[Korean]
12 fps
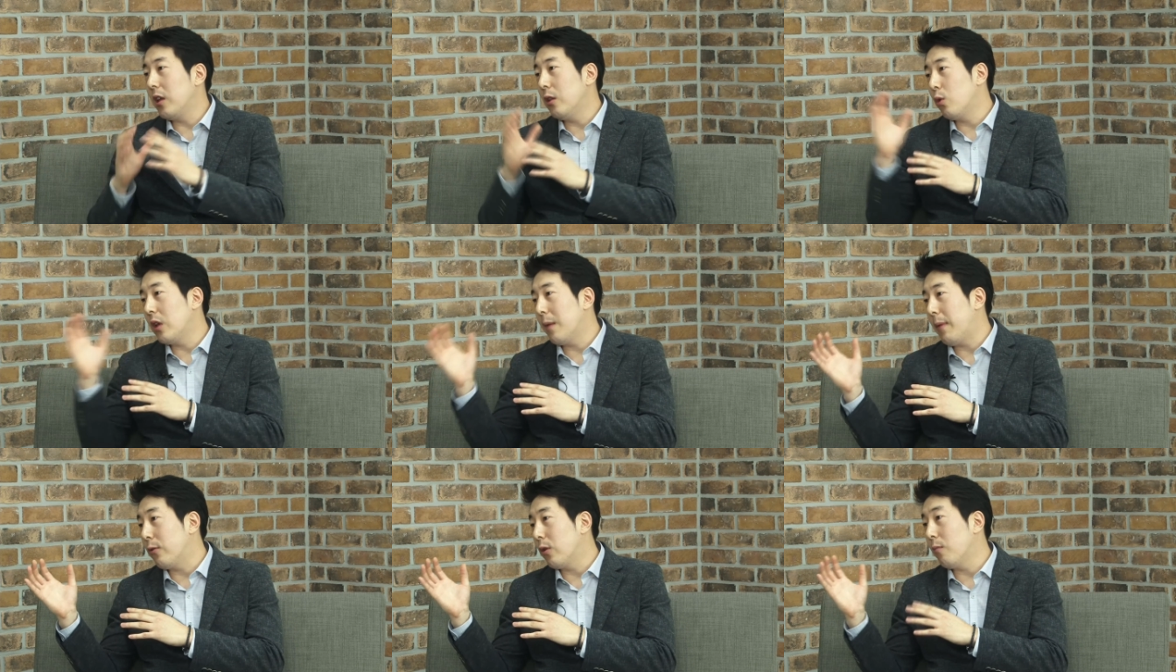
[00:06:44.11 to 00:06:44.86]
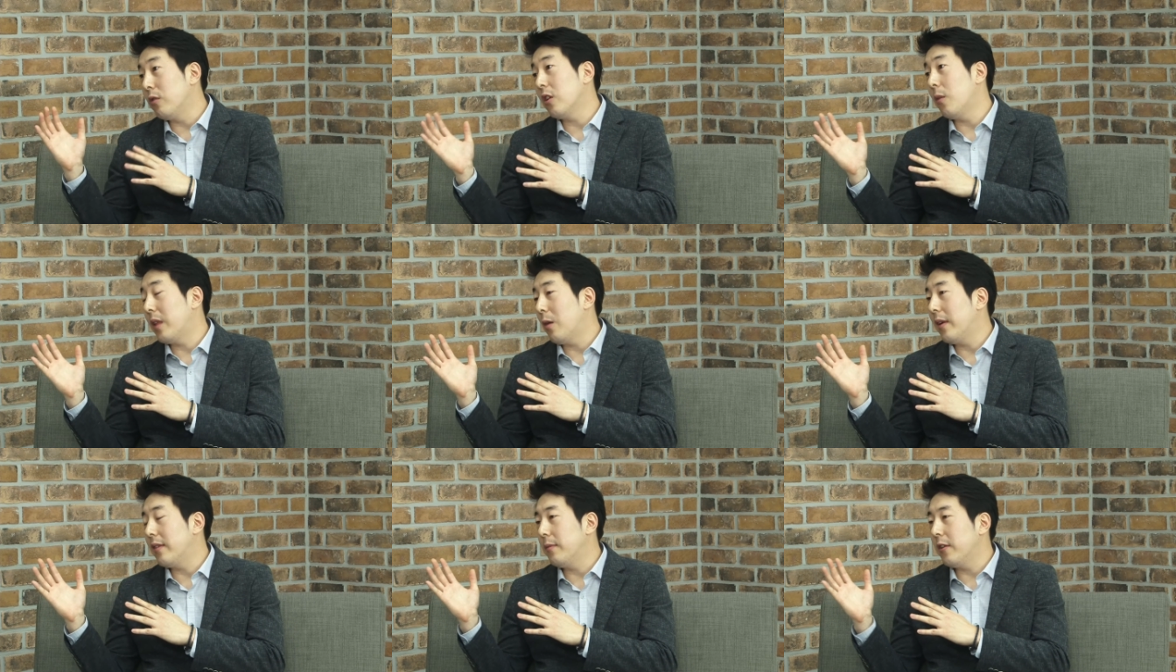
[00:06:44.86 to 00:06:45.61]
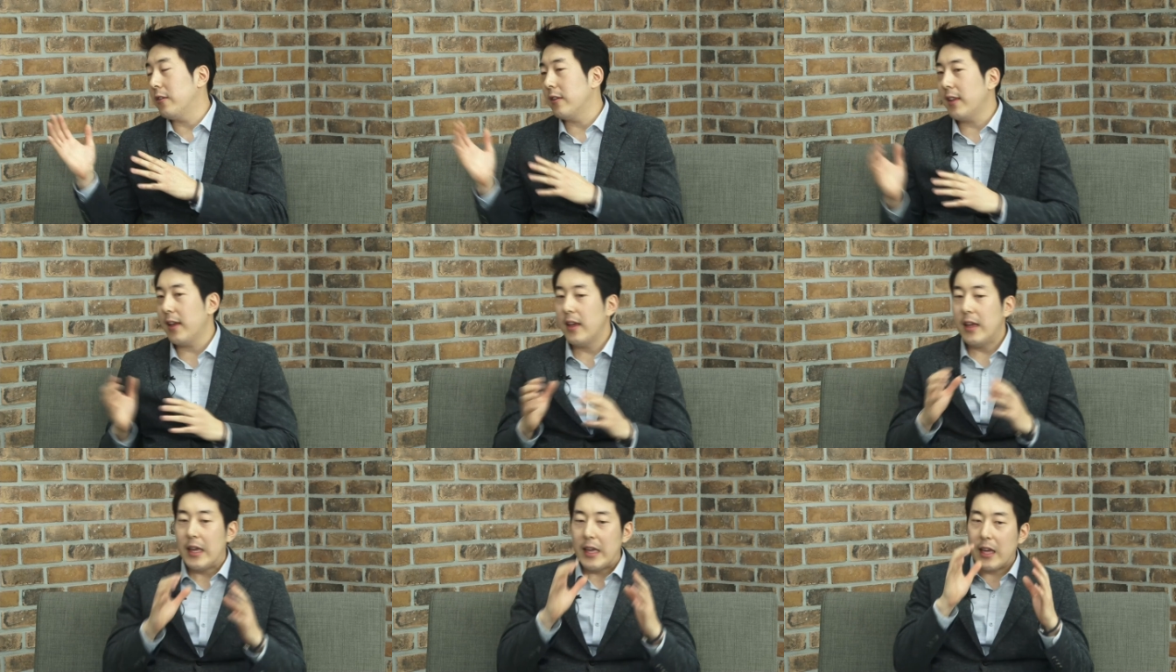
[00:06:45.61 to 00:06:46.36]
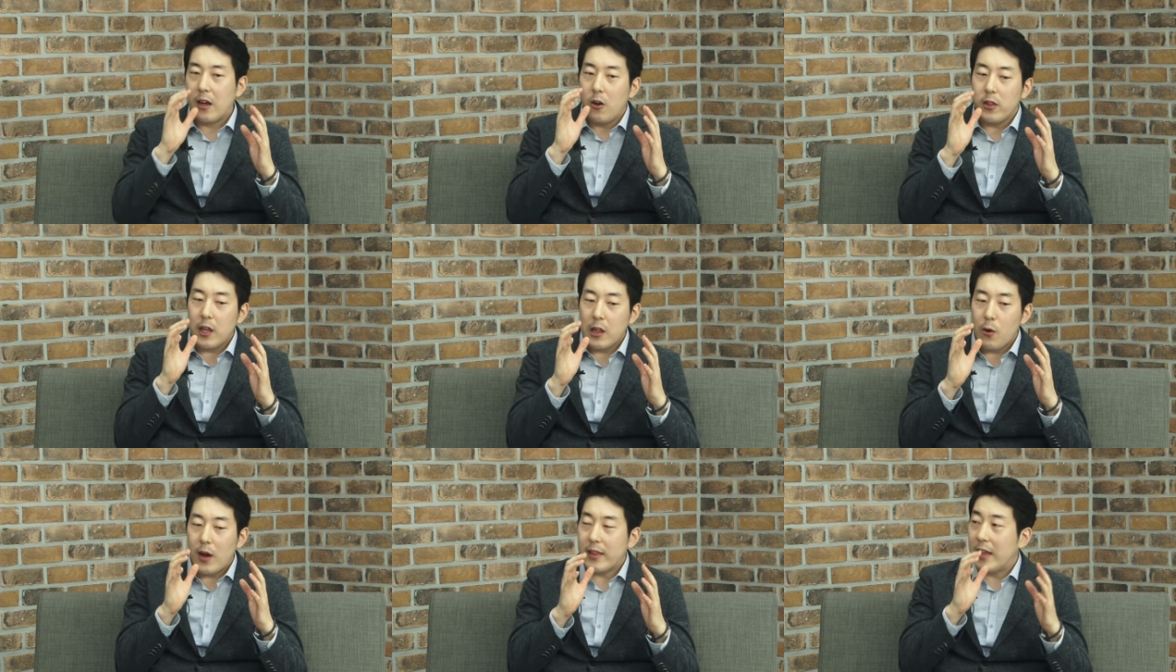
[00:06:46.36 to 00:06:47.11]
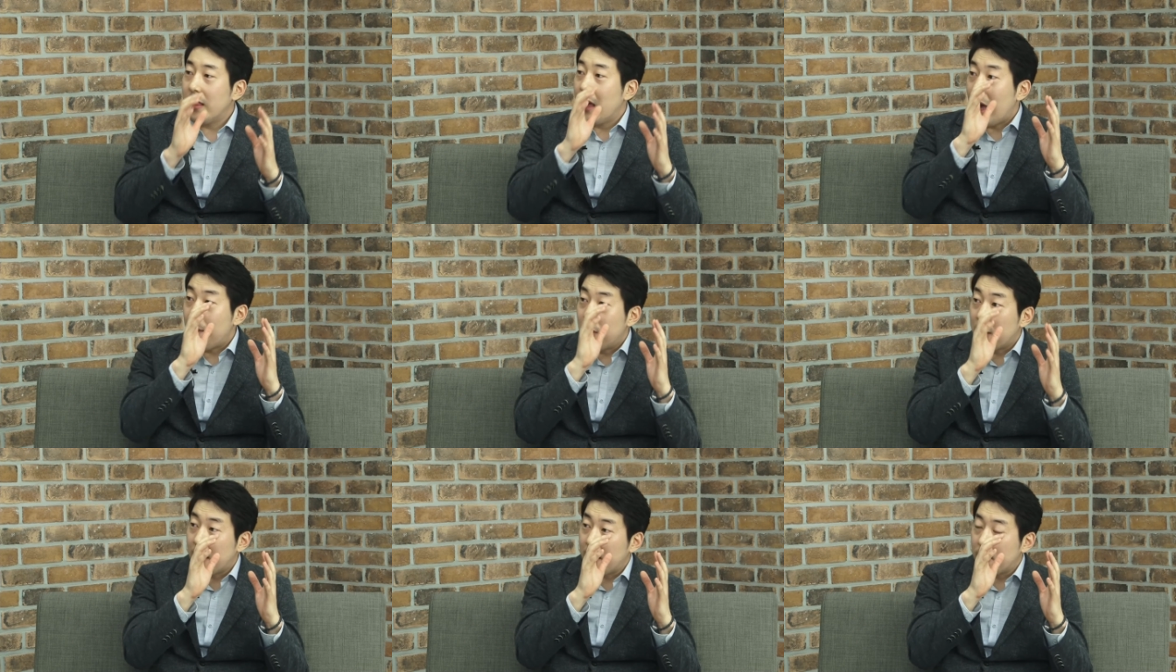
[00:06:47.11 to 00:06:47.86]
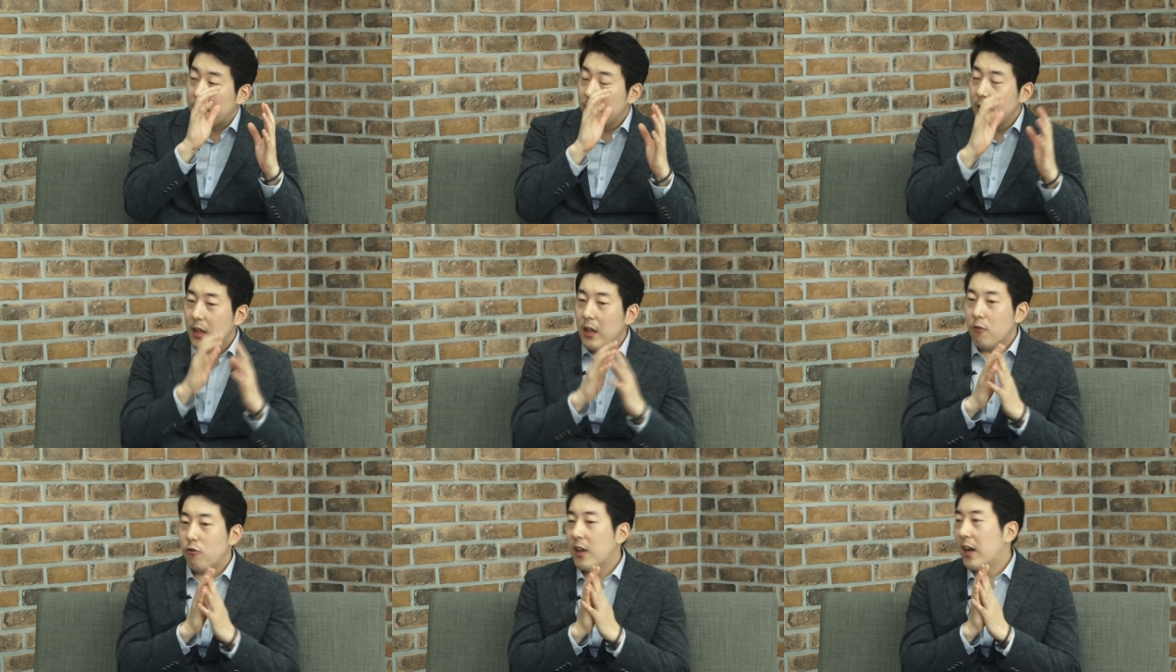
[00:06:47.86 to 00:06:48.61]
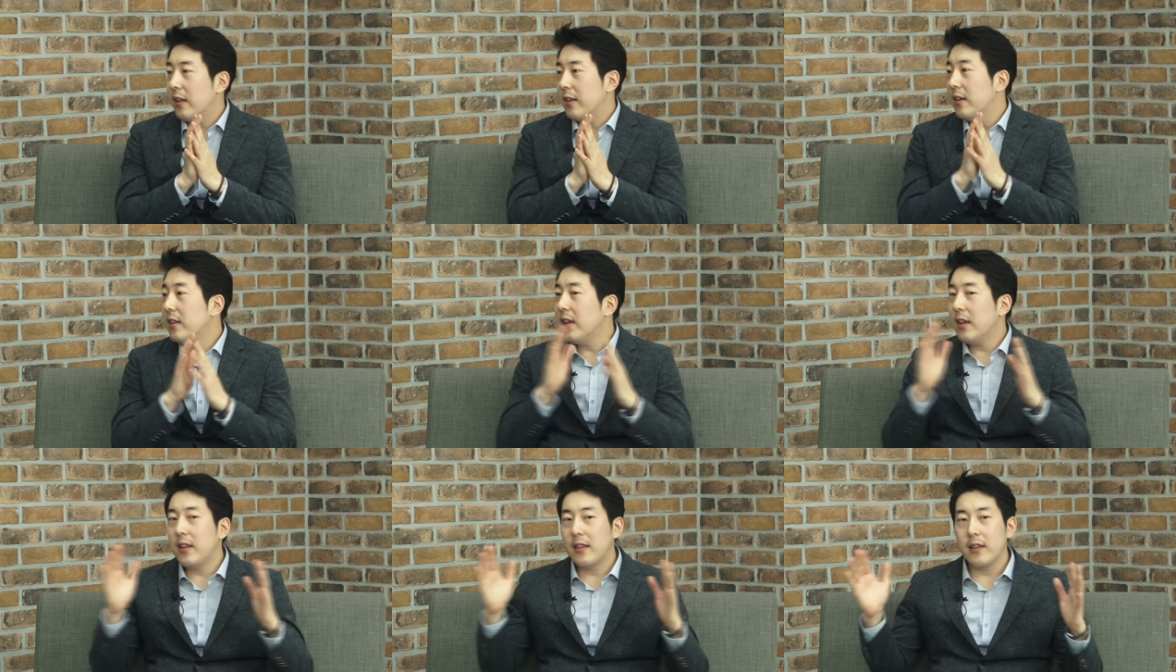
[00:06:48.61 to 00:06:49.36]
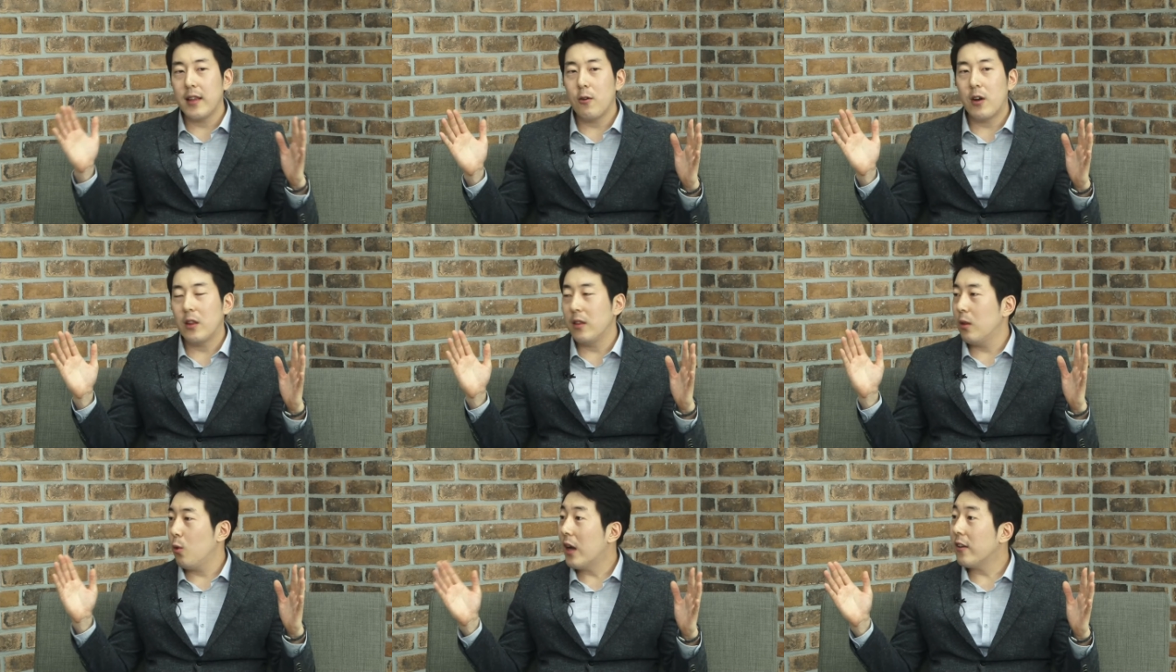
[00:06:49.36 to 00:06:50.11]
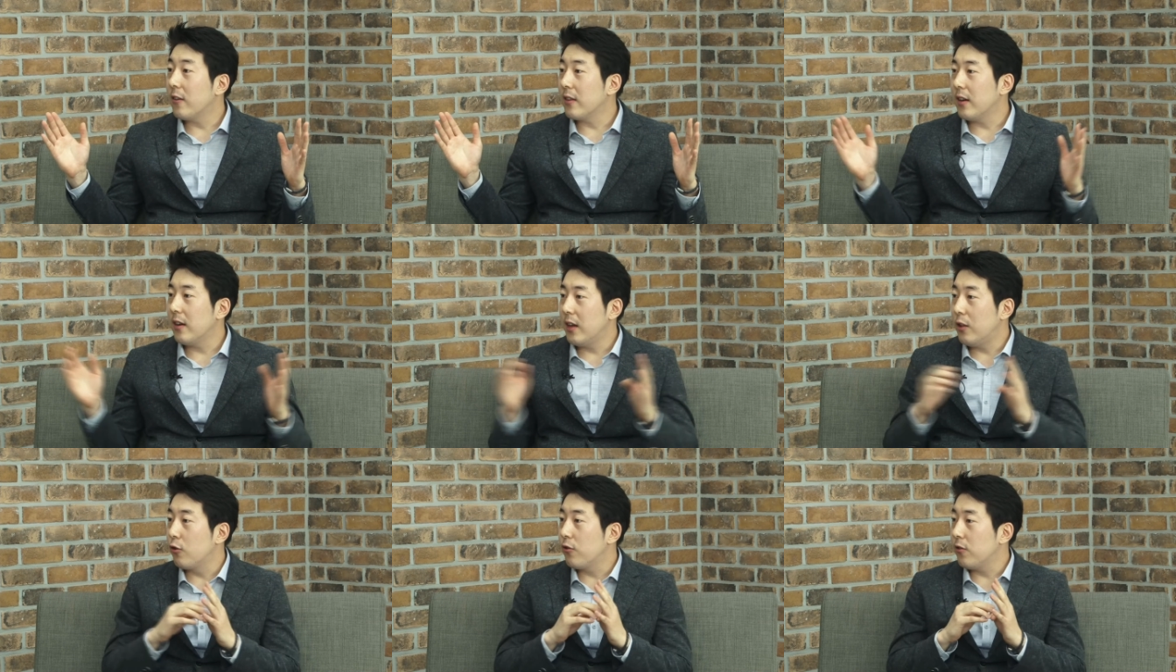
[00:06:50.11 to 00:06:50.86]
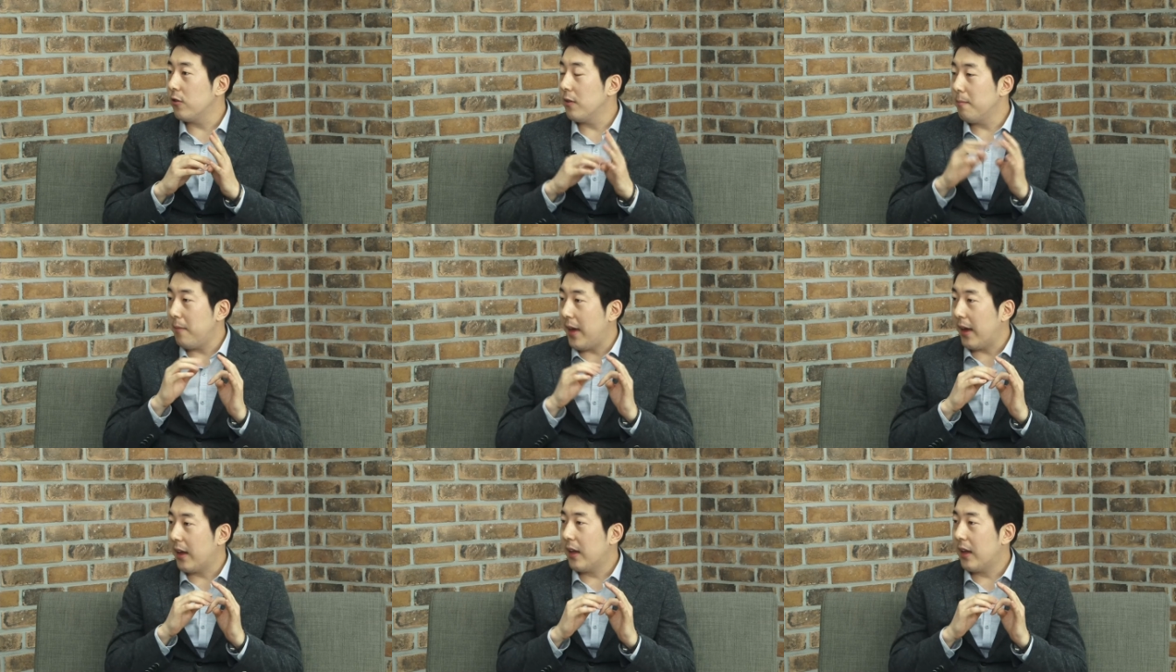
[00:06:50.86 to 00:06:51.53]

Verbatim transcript: 이동이나 배송에 문제 없다고 말씀드렸는데 이 컨테이너화된 애플리케이션은 우리가 이제 흔히 이제 사용하는 환경들, 리눅스, 맥,